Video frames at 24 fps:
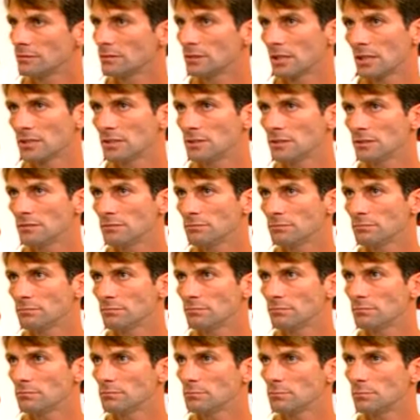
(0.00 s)
E aí,
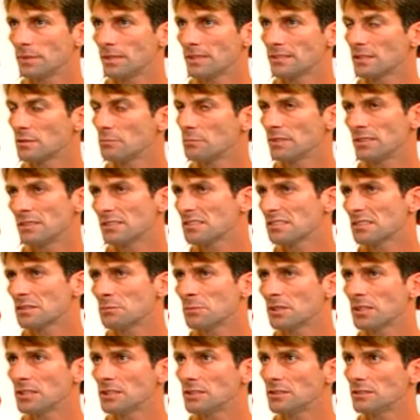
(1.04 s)
percebi assim,
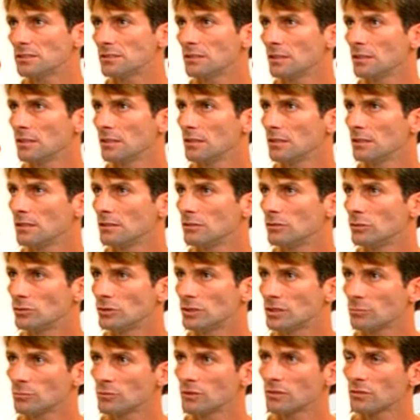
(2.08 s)
mas eu
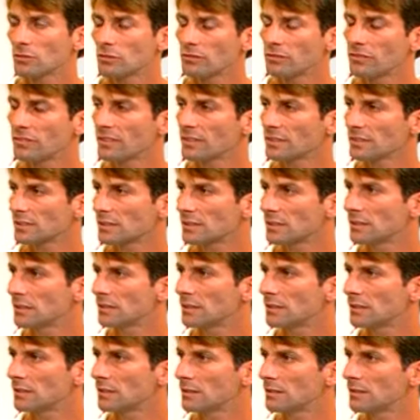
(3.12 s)
tinha muita confiança que,
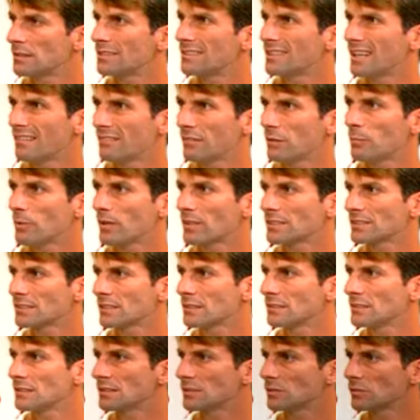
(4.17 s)
que dava para
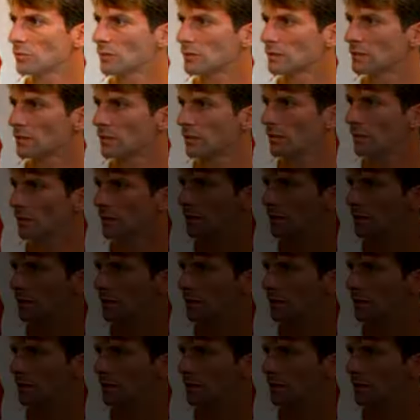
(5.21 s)
sair da situação.